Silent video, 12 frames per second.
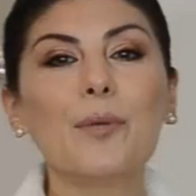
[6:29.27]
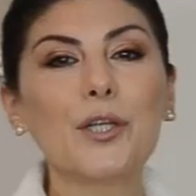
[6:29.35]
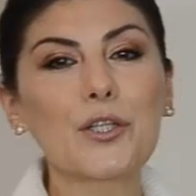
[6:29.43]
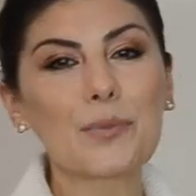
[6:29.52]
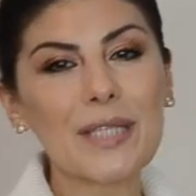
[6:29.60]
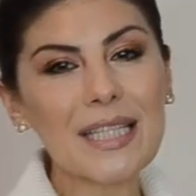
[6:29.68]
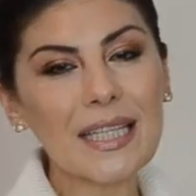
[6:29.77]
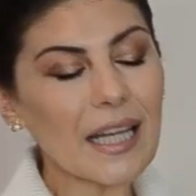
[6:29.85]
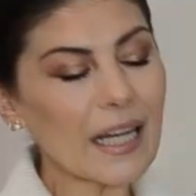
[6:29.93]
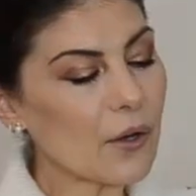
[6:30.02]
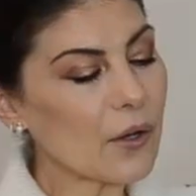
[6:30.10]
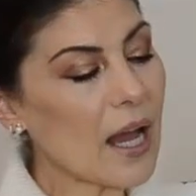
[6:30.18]
Bueno, y os voy a
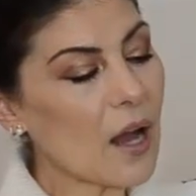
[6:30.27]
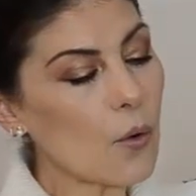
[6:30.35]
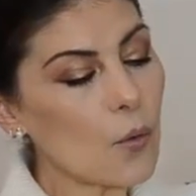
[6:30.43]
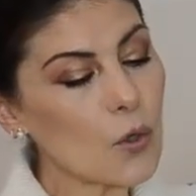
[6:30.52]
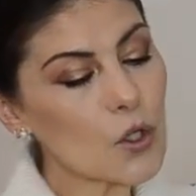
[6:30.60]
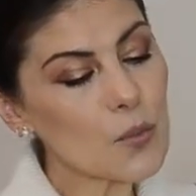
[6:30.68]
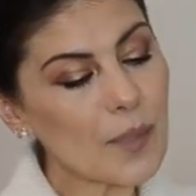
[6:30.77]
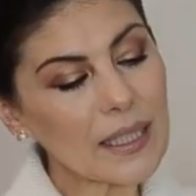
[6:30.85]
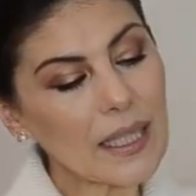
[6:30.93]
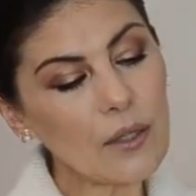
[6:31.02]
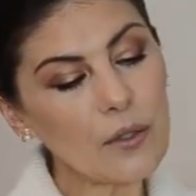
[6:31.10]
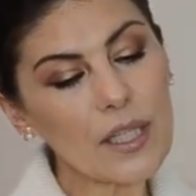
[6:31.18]
enseñar ahora unos
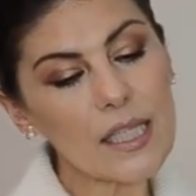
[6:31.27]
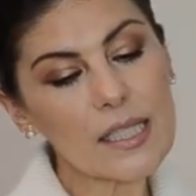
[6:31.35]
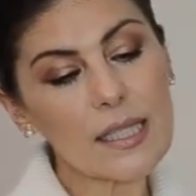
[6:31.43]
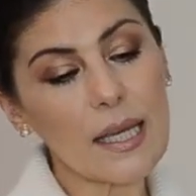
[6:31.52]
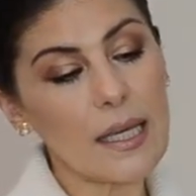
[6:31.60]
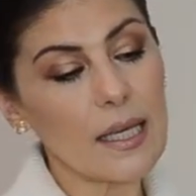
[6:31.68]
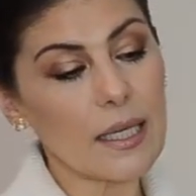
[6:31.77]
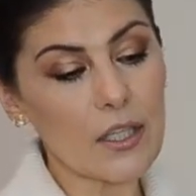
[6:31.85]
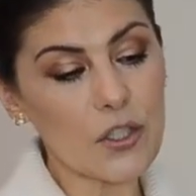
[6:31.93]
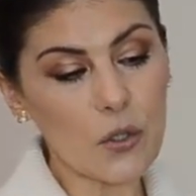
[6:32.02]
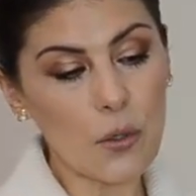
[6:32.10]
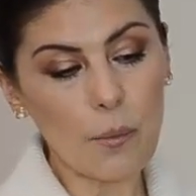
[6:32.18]
pantalones eh,
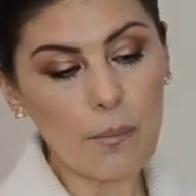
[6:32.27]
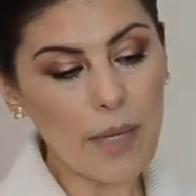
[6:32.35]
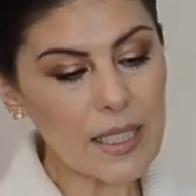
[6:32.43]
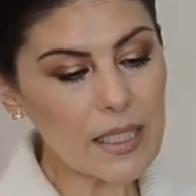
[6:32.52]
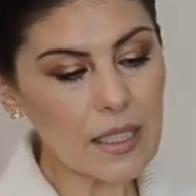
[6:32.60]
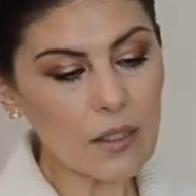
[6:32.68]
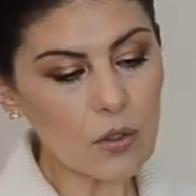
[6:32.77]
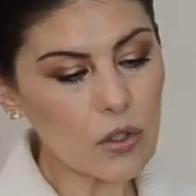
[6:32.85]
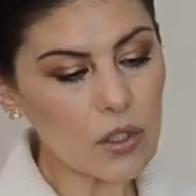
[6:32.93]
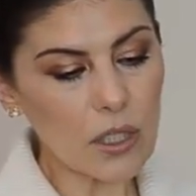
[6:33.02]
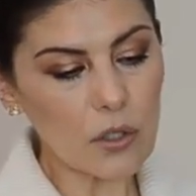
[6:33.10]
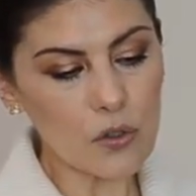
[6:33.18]
que son
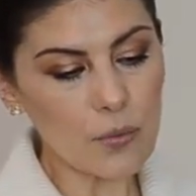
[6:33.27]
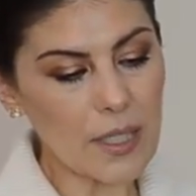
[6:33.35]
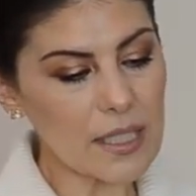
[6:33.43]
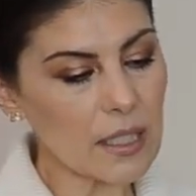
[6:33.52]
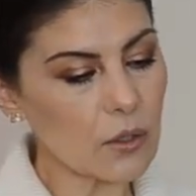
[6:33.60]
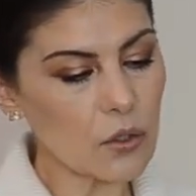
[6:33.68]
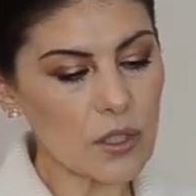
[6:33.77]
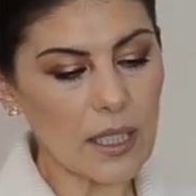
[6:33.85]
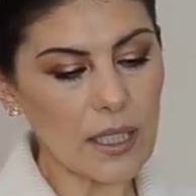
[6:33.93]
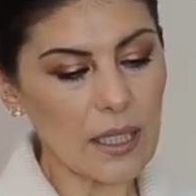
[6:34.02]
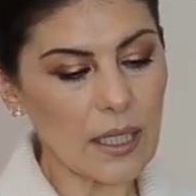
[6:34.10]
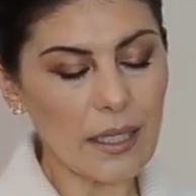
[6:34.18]
básicos, de los básicos
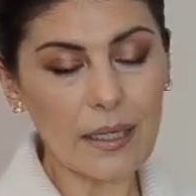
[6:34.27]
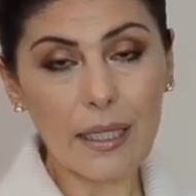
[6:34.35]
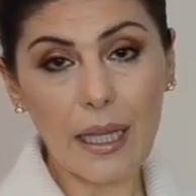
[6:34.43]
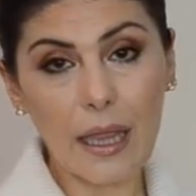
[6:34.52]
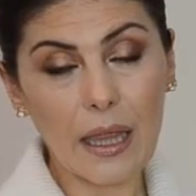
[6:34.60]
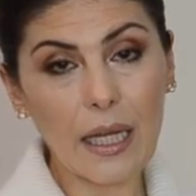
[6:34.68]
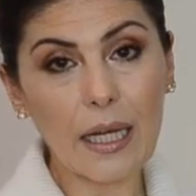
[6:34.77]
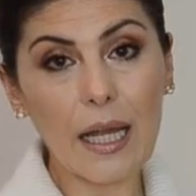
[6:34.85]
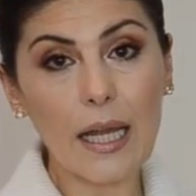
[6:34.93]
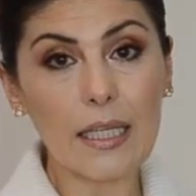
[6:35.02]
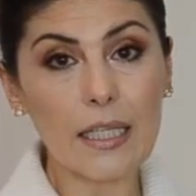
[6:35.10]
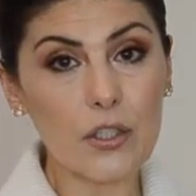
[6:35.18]
de,
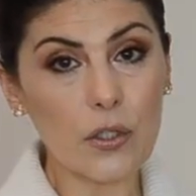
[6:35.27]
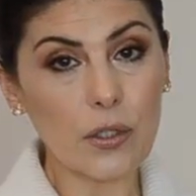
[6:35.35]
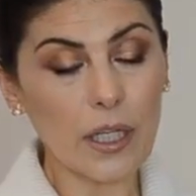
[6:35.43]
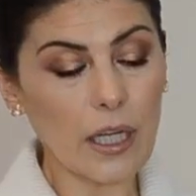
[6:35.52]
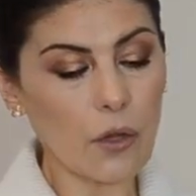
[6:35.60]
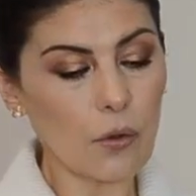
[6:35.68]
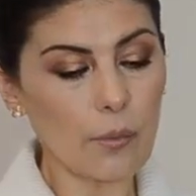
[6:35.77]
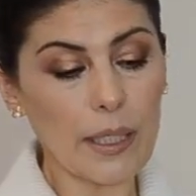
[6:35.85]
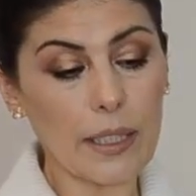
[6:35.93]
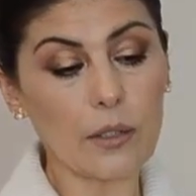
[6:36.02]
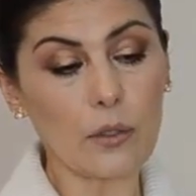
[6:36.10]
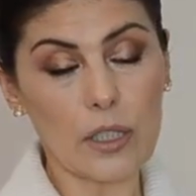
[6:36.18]
Zara y son en azul
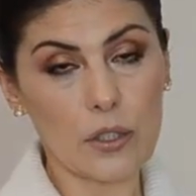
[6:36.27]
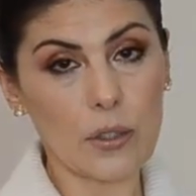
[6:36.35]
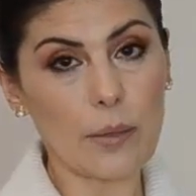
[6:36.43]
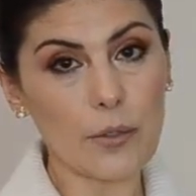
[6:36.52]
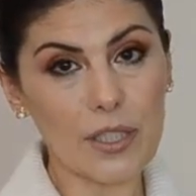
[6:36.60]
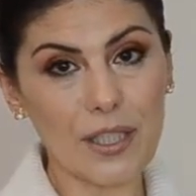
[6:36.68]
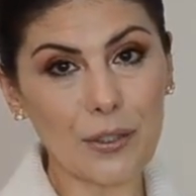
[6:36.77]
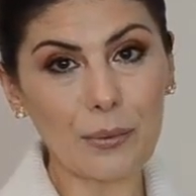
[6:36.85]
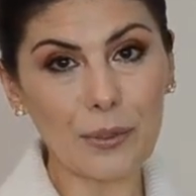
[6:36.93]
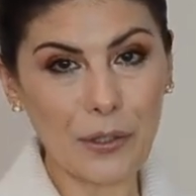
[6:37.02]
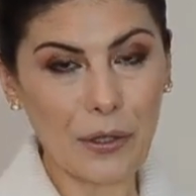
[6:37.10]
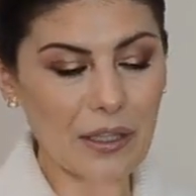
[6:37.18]
marino. Le estoy abrochando el
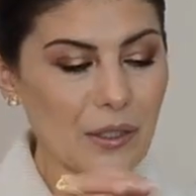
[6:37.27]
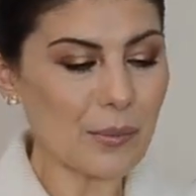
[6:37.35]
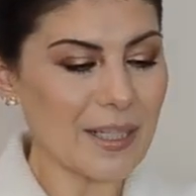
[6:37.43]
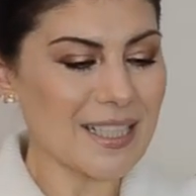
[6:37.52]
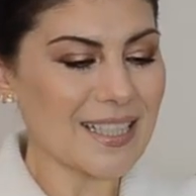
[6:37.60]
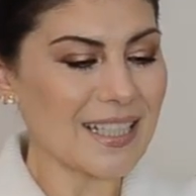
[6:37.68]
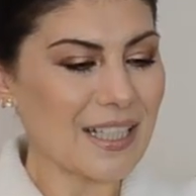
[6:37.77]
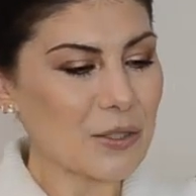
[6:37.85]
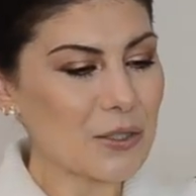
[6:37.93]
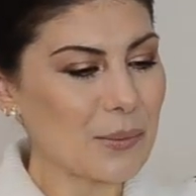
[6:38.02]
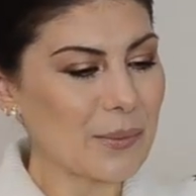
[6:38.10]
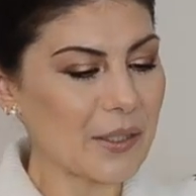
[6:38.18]
botoncito para
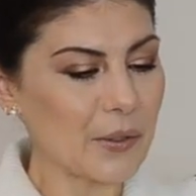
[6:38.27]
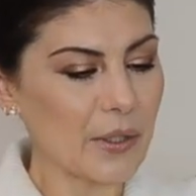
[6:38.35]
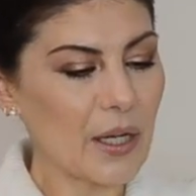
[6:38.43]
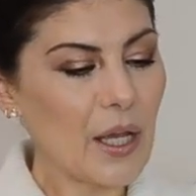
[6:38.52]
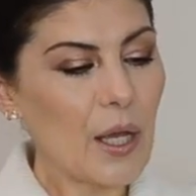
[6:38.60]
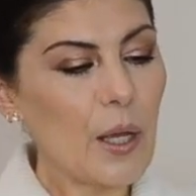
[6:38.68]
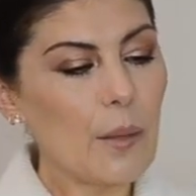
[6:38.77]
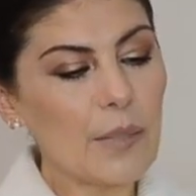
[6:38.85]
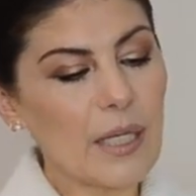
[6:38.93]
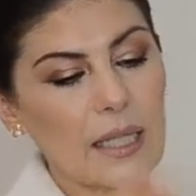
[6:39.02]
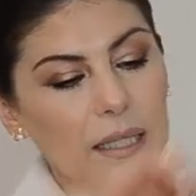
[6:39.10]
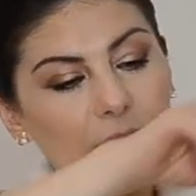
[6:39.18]
enseñaros lo mejor.
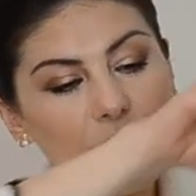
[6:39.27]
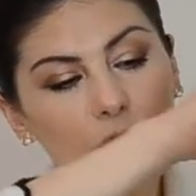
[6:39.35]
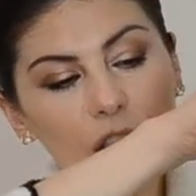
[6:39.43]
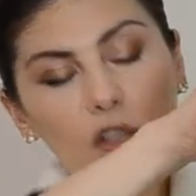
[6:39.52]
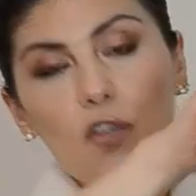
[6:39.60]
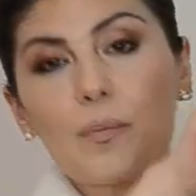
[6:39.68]
Mirad, son estos